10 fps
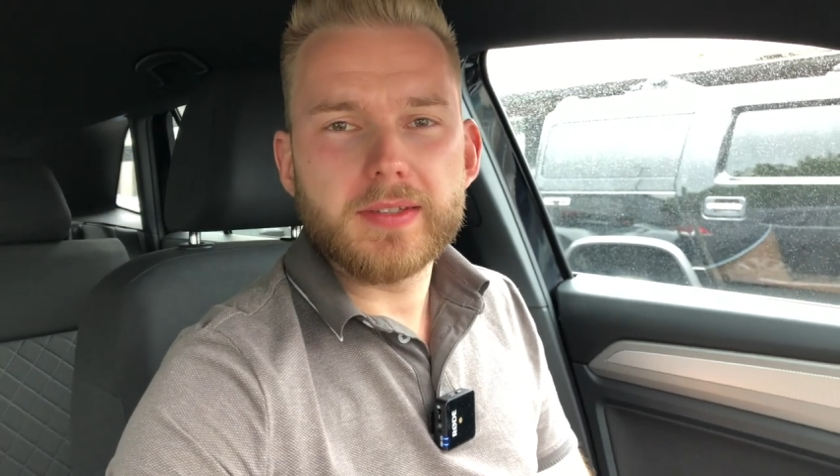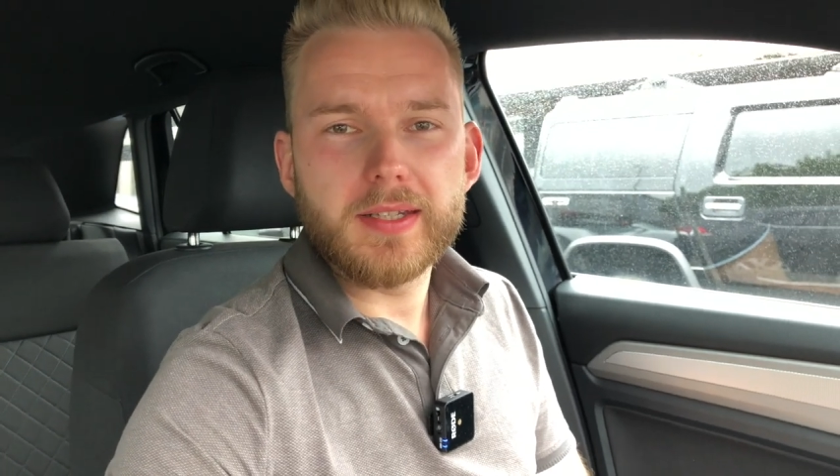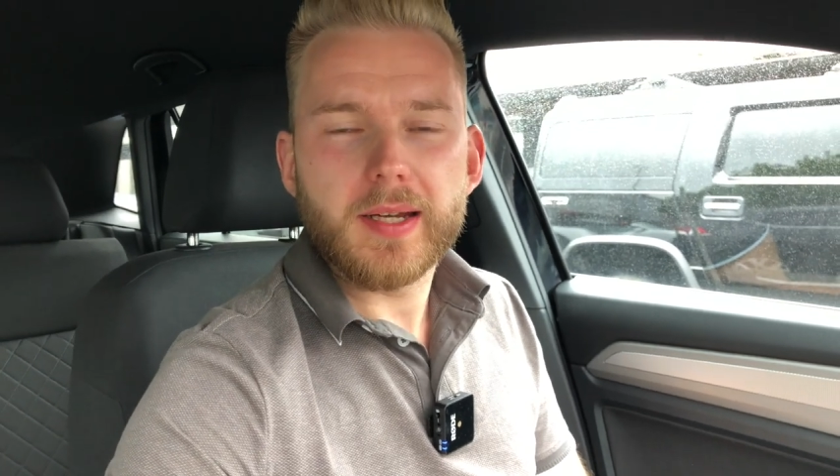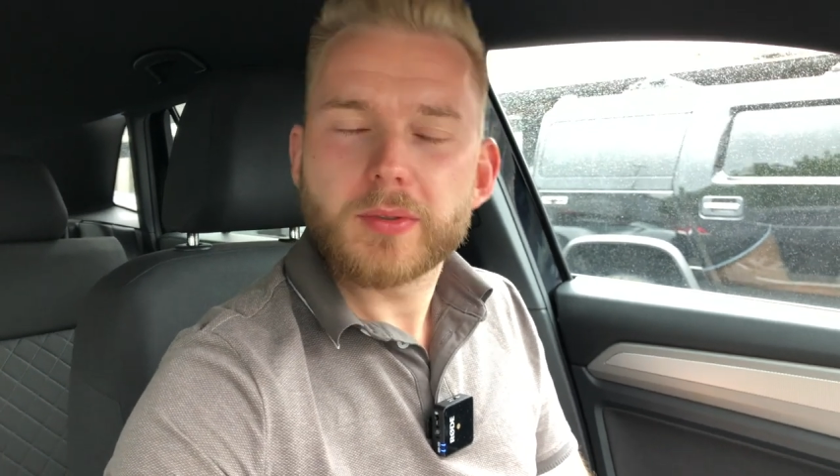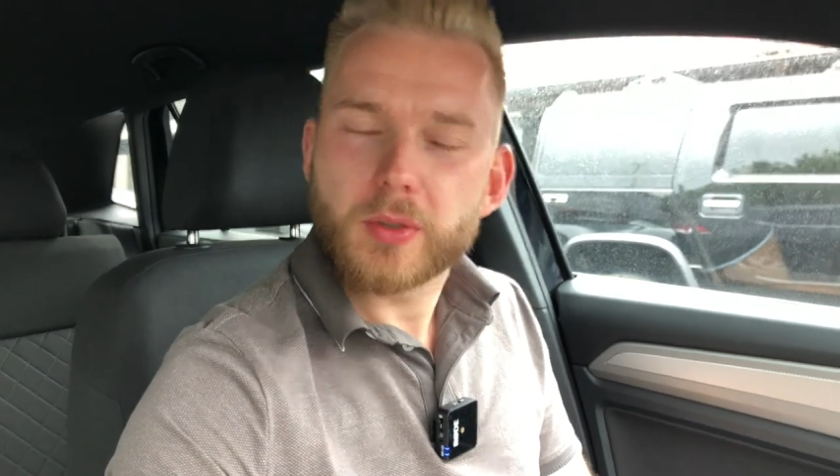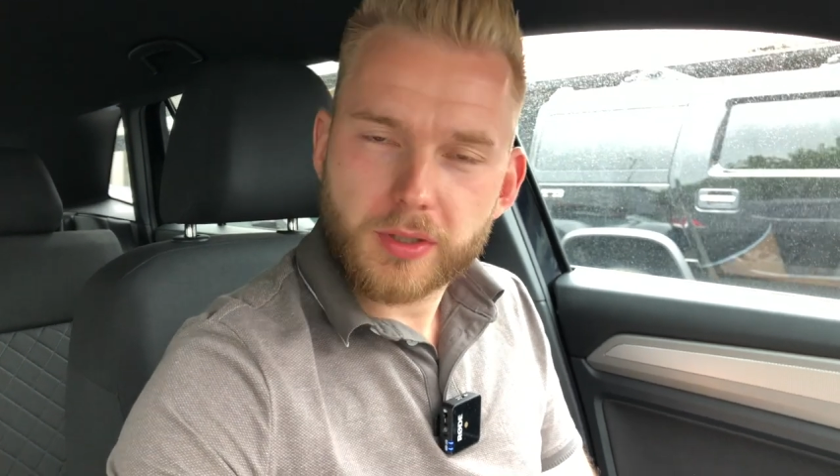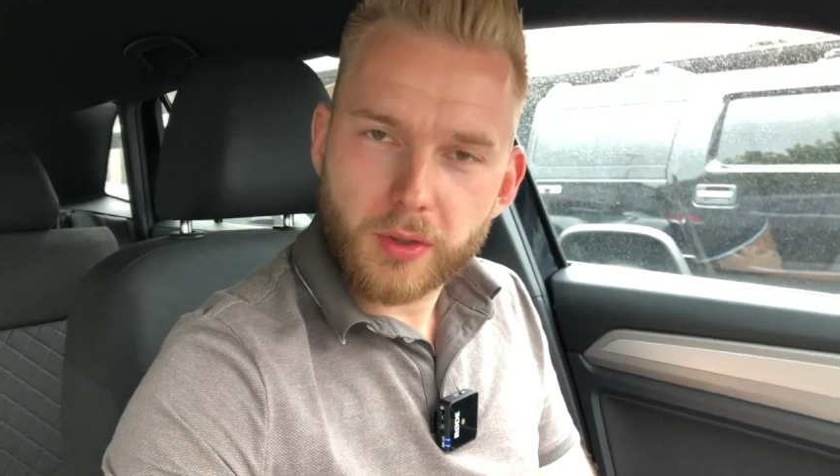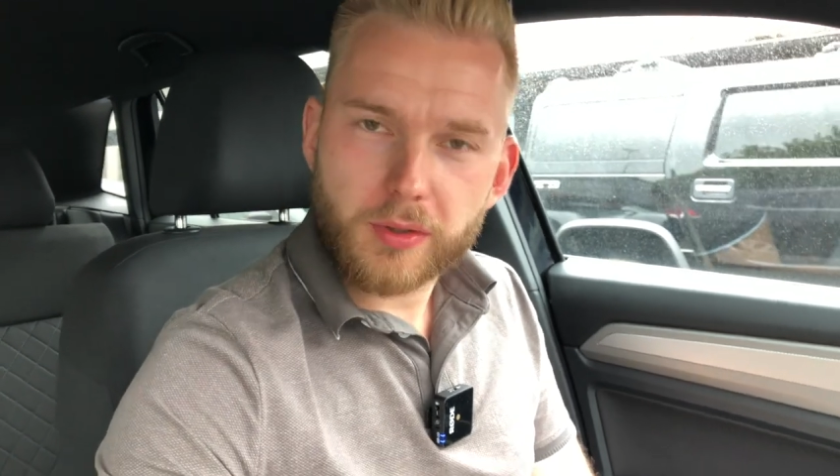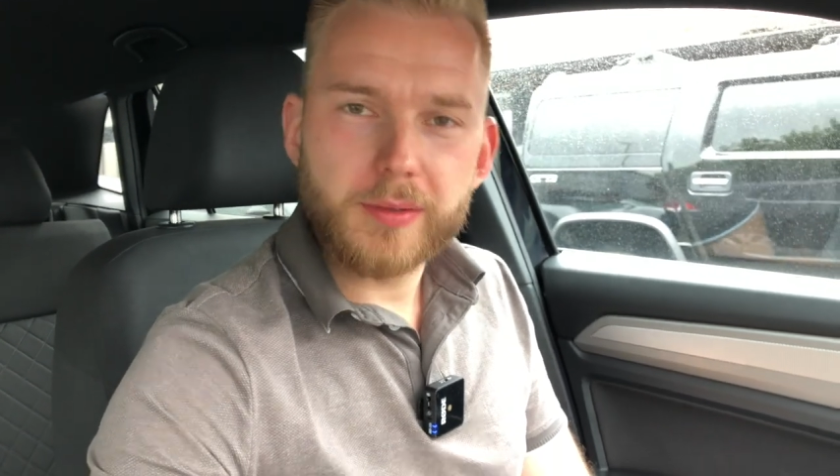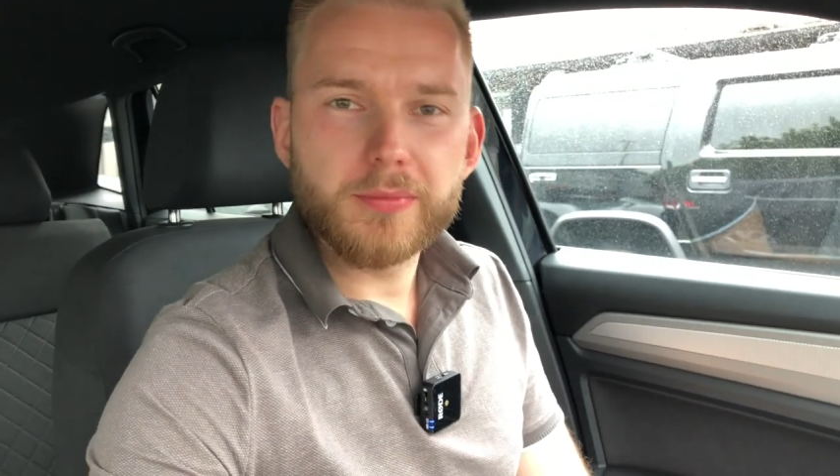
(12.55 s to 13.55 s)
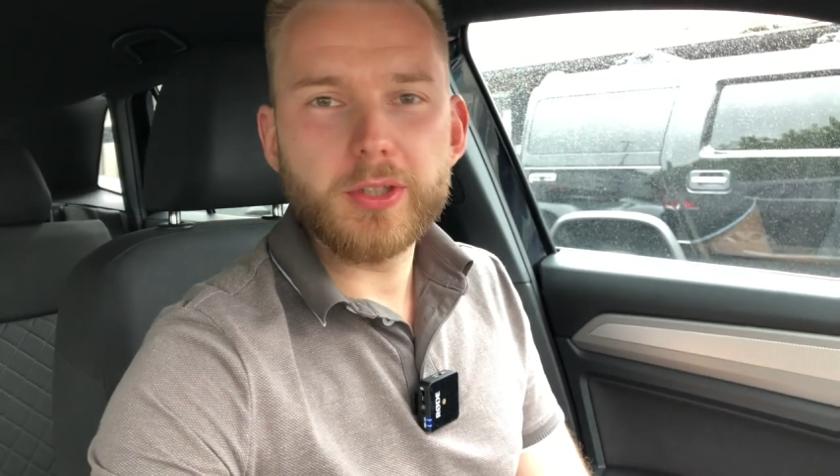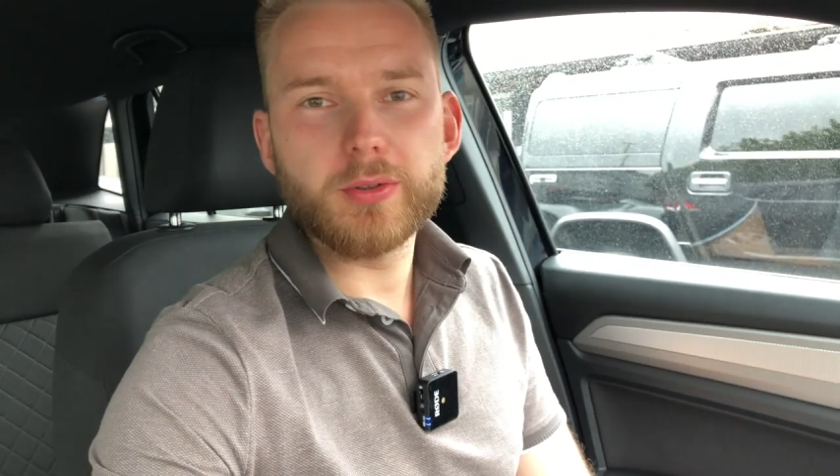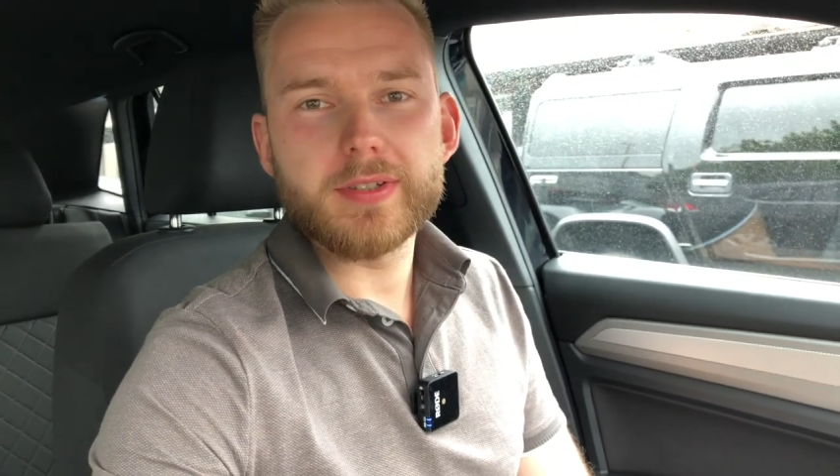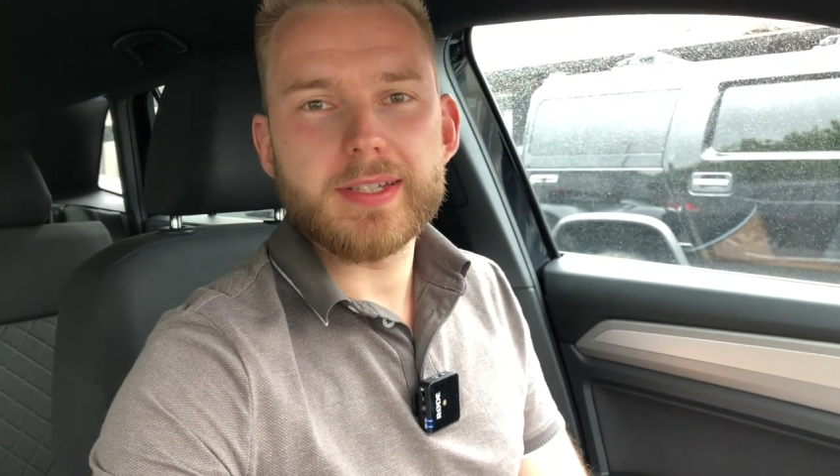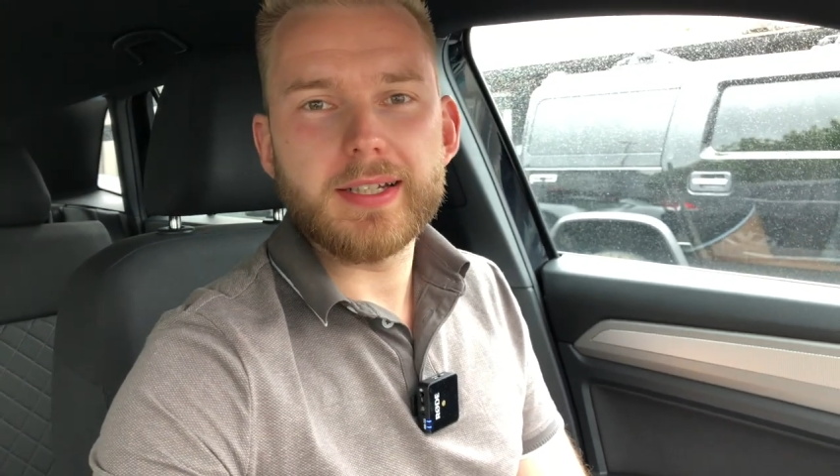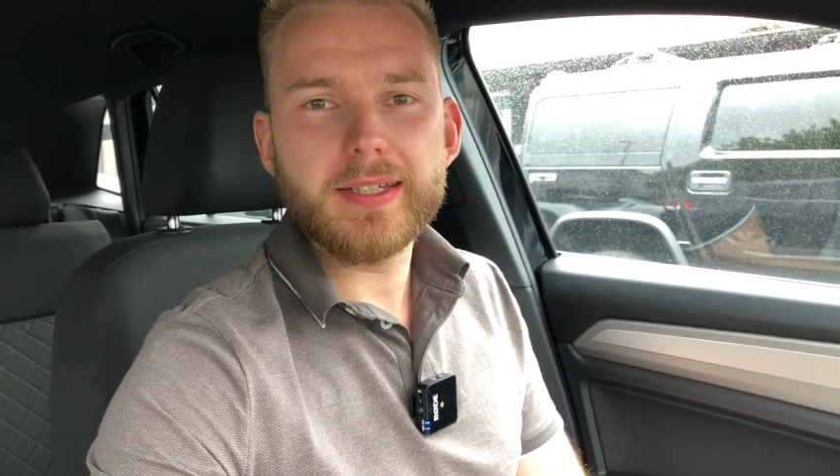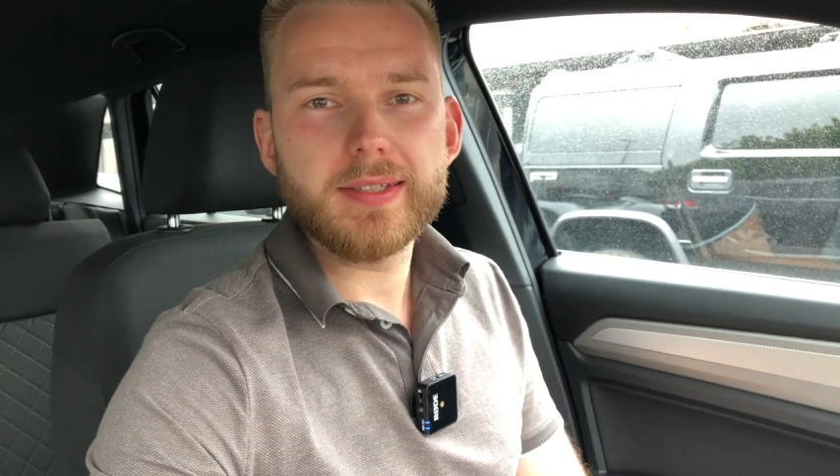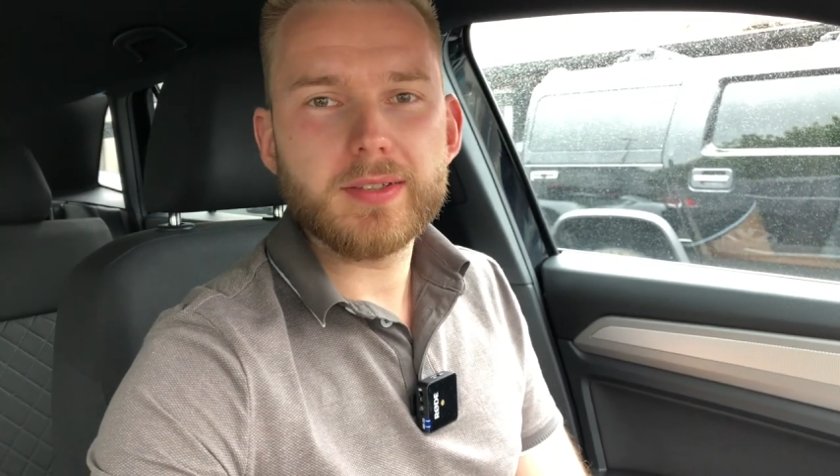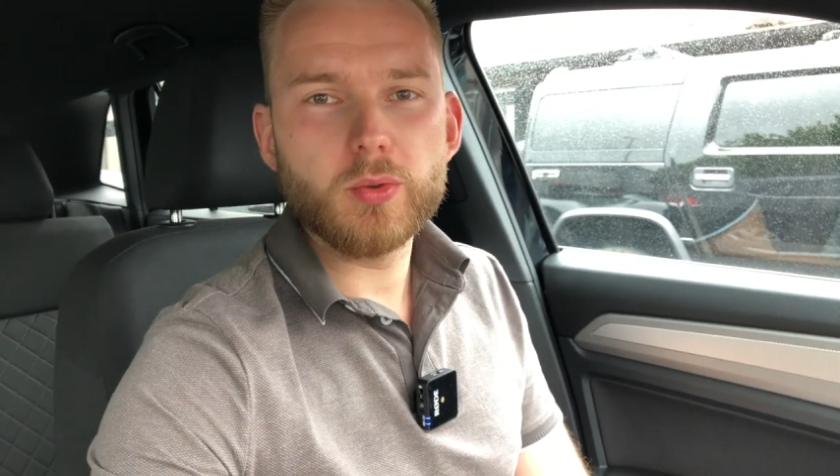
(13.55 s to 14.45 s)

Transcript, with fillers: den habe ich euch auch in einem Video gezeigt